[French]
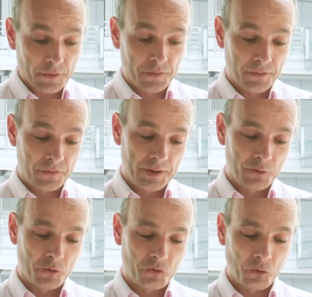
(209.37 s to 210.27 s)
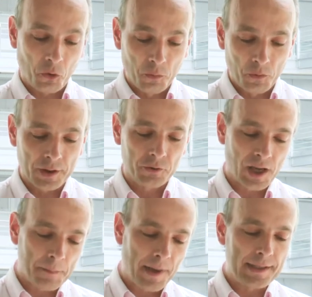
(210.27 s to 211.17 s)
à fait fine de ce roman et de
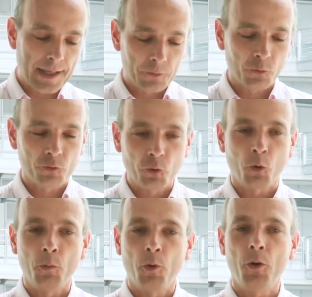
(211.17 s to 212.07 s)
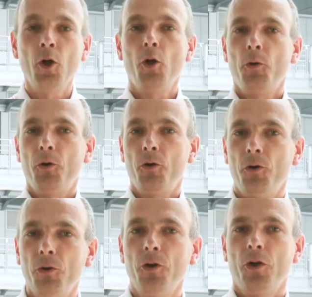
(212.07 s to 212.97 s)
la manière dont ce roman, euh,